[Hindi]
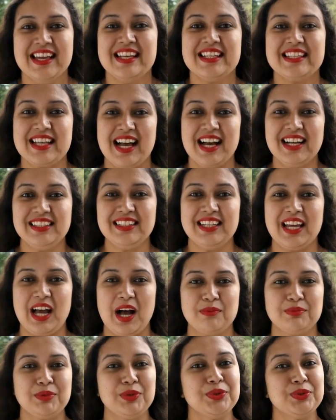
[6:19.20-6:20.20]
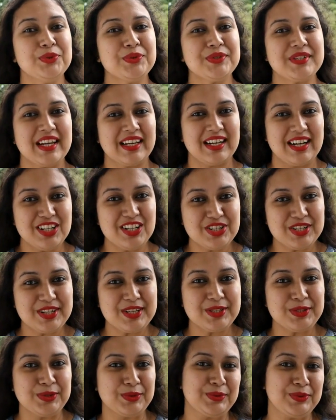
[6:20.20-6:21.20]
साथ ही आपको दूसरे
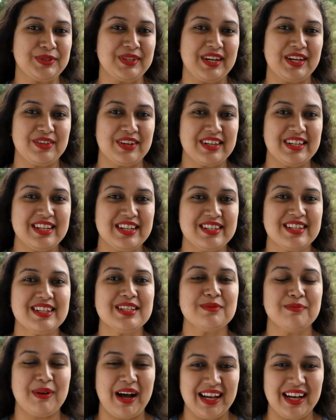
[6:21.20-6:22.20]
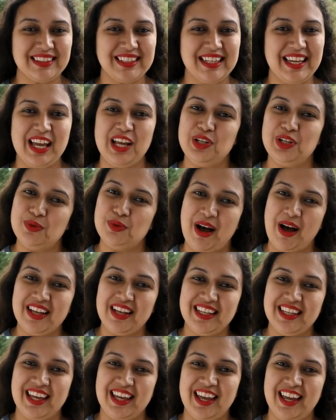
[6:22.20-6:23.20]
कल्चर्स दूसरे ट्रेडिशंस भाते हैं
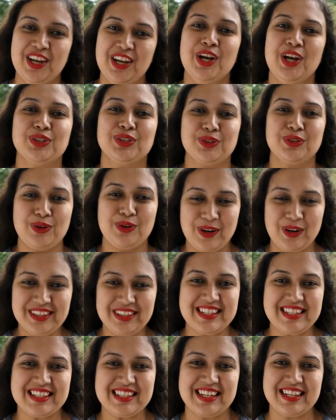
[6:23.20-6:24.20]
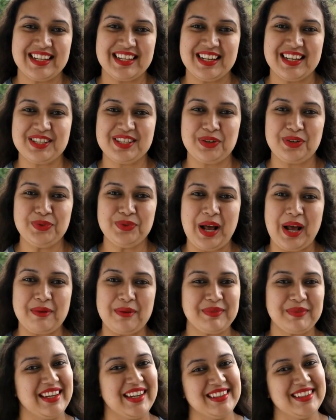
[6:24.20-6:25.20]
लुभाते हैं तो नॉर्थ ईस्ट इंडिया ज़रूर
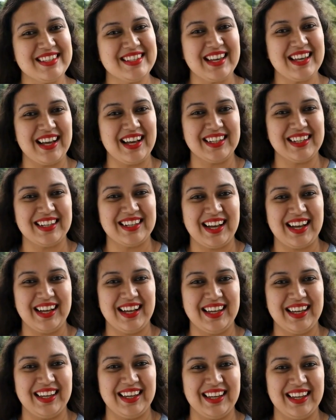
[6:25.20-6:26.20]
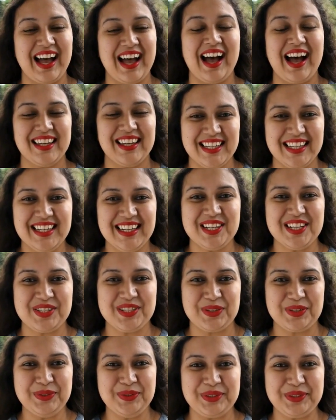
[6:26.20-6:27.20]
आपका इंतज़ार कर रहा है आइएगा
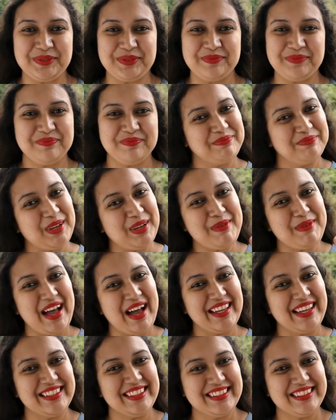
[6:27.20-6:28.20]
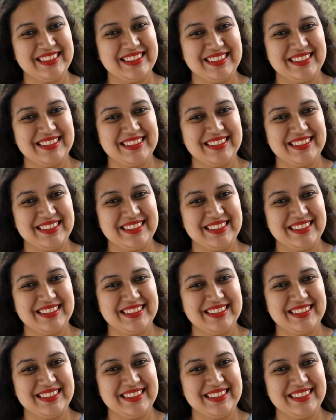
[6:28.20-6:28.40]
ज़रूर बाय